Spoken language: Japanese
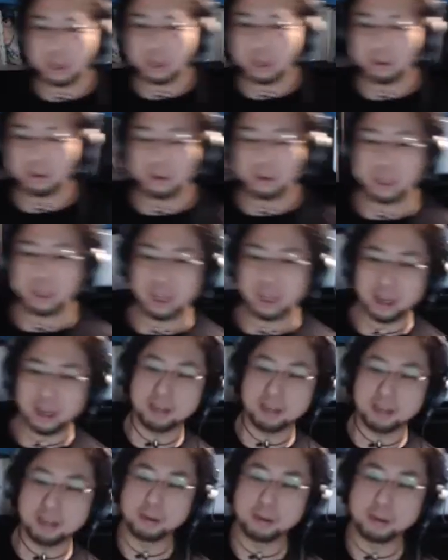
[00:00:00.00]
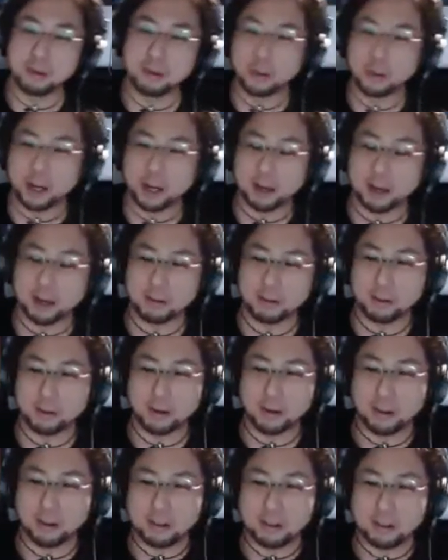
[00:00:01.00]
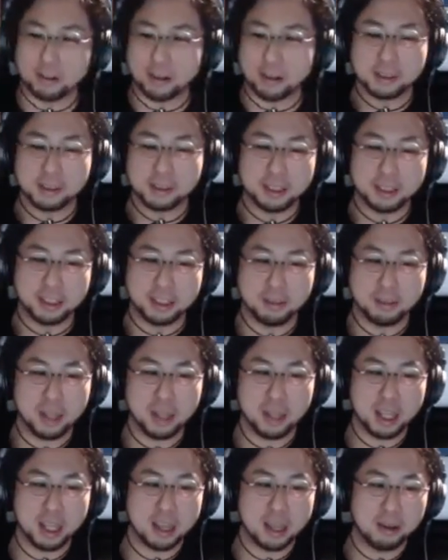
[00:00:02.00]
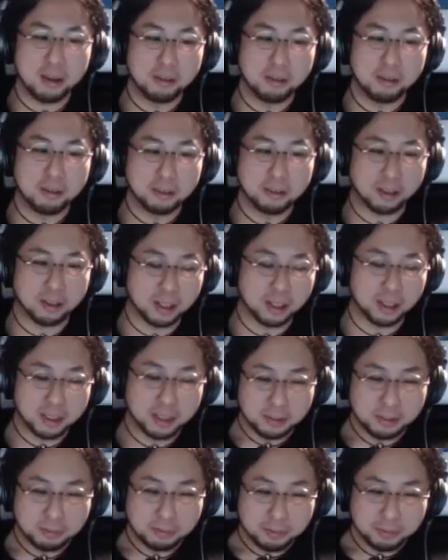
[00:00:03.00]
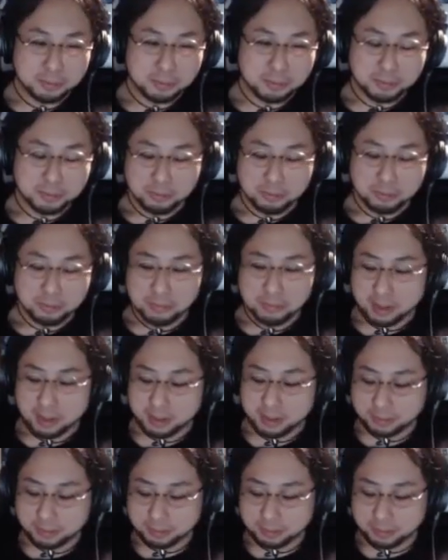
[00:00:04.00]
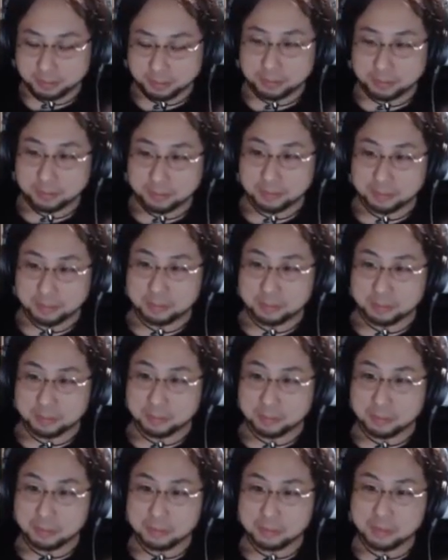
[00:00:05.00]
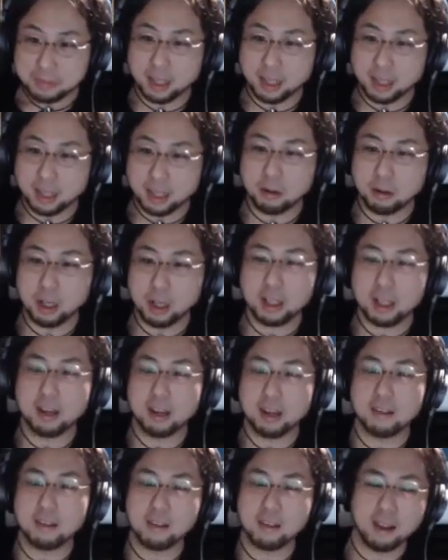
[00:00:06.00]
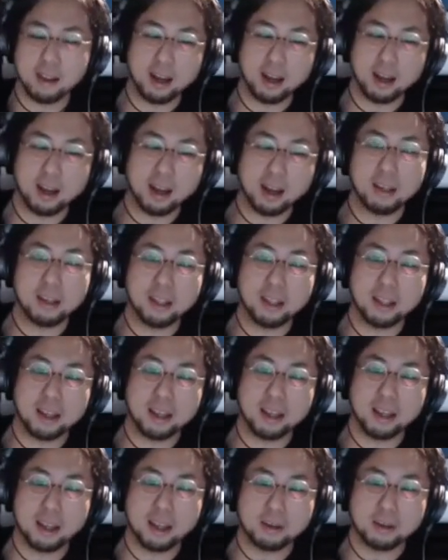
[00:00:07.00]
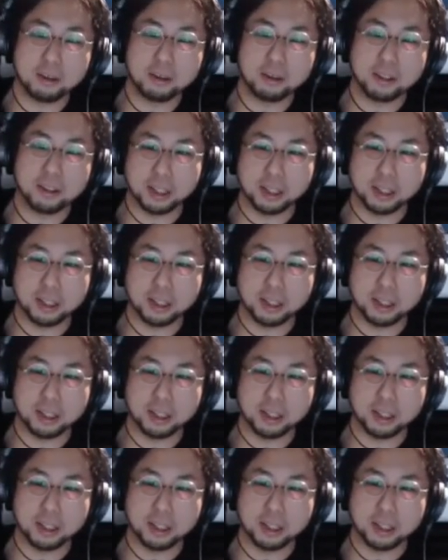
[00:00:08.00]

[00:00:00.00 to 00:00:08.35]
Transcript: い系のこと言われるとかがさ、地味に聞くんだよね。うん。なんかそれってリスナーが確認できないことじゃん。